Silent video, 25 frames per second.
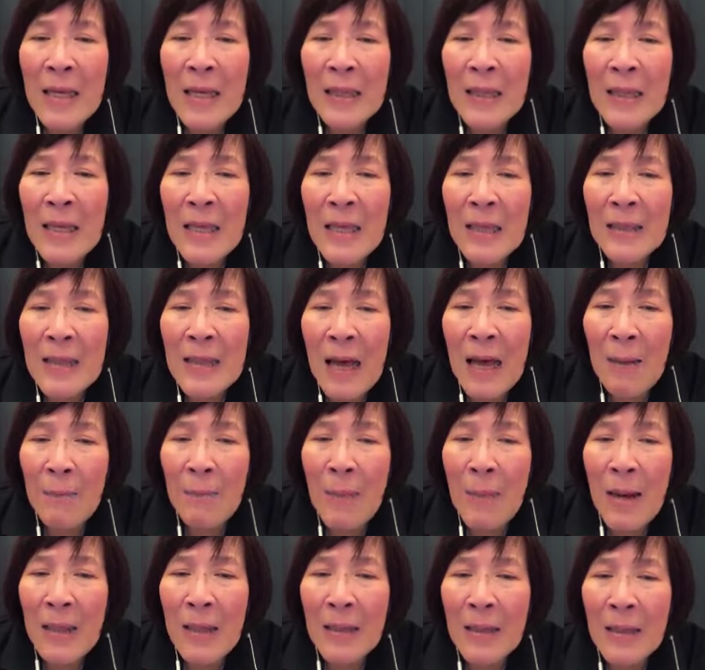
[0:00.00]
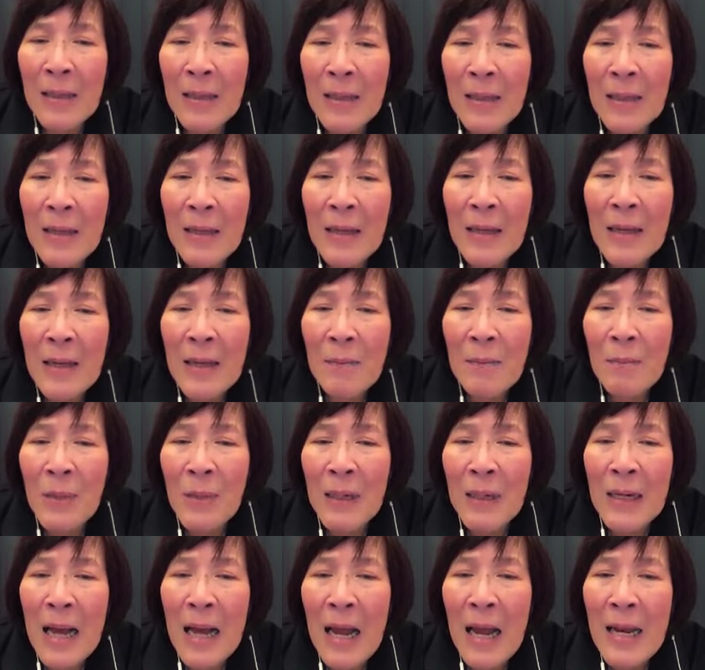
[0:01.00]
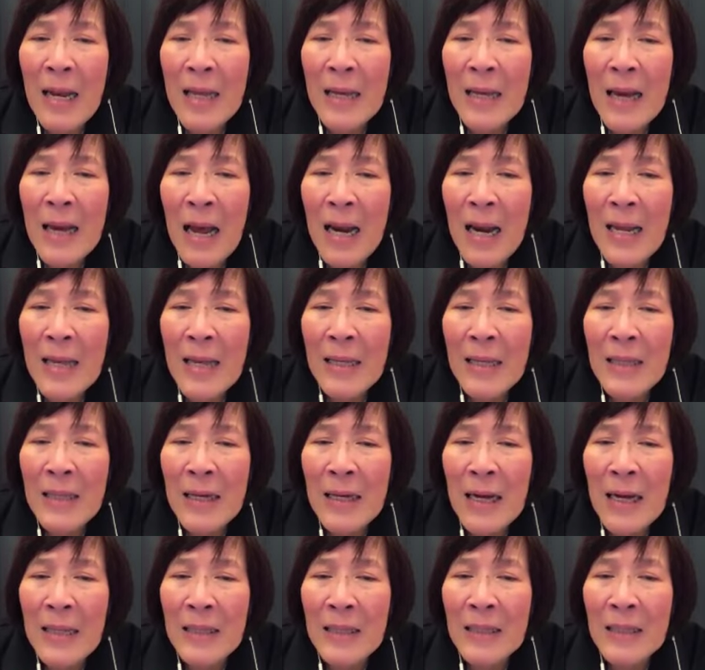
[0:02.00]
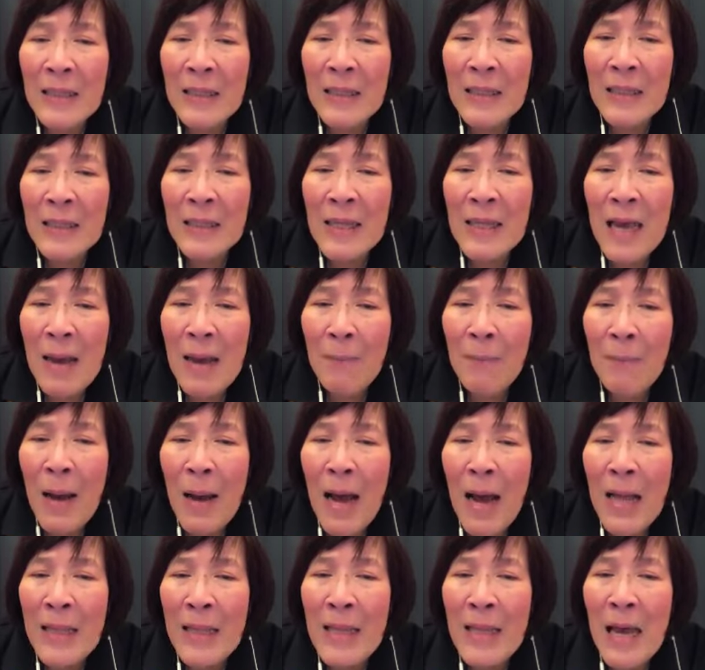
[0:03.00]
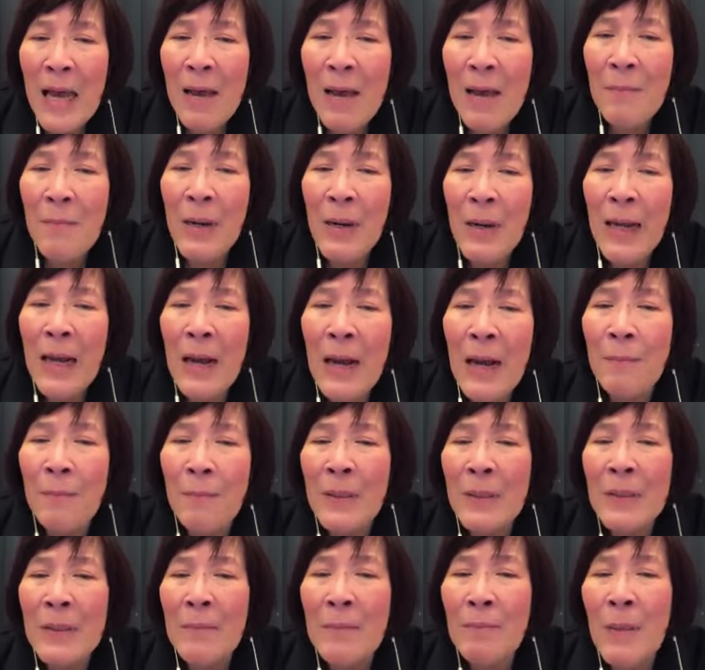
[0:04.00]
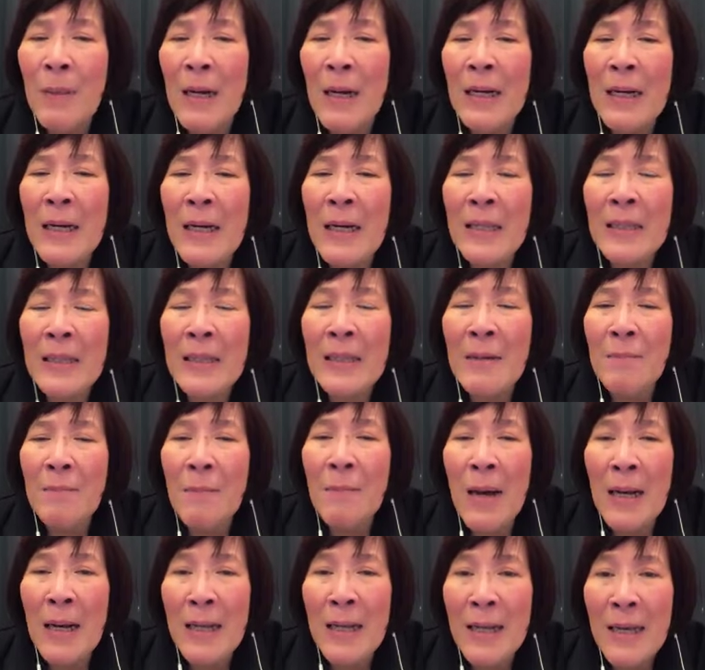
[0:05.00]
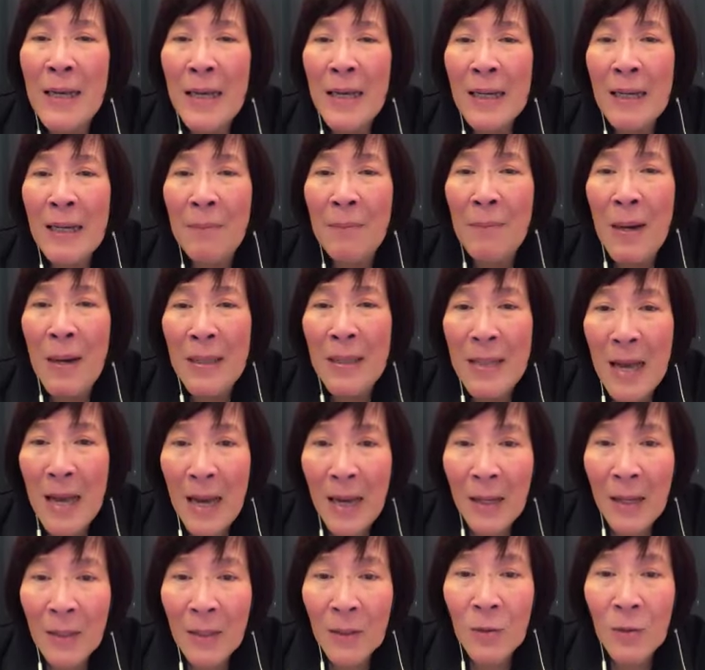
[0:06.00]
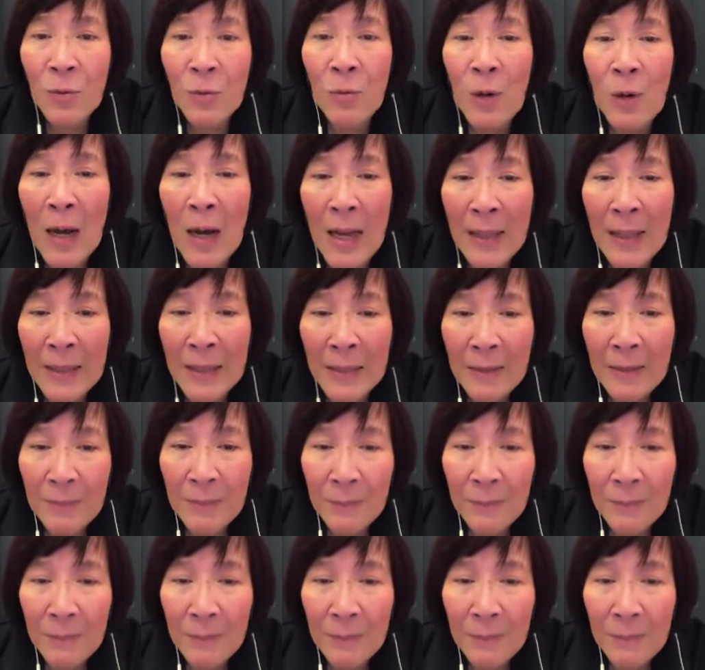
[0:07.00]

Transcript: di taman berkali-kali dengan setiap anak yang mereka persembahkan kembali kepada Tuhan.